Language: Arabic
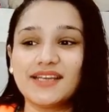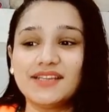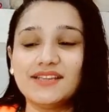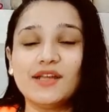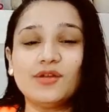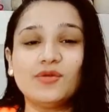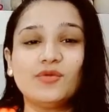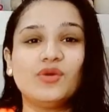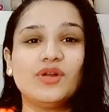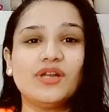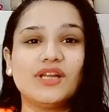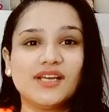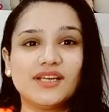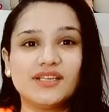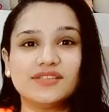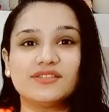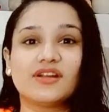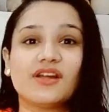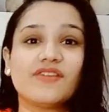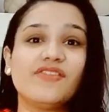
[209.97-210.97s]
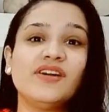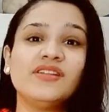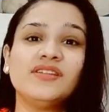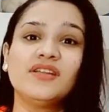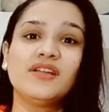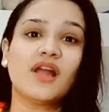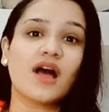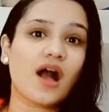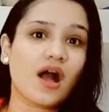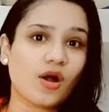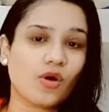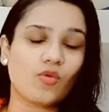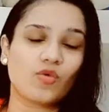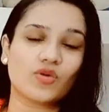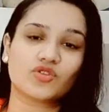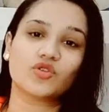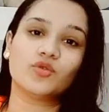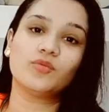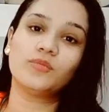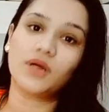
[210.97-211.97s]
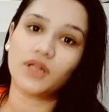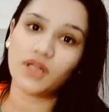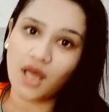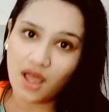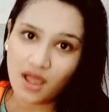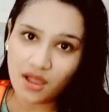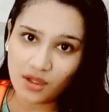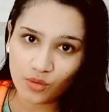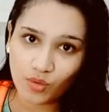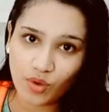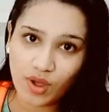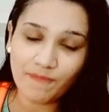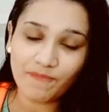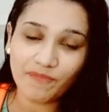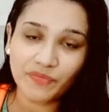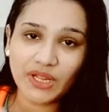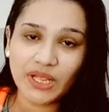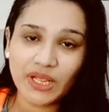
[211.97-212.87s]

جدا والاعترافات الاقوى ثم الاقوى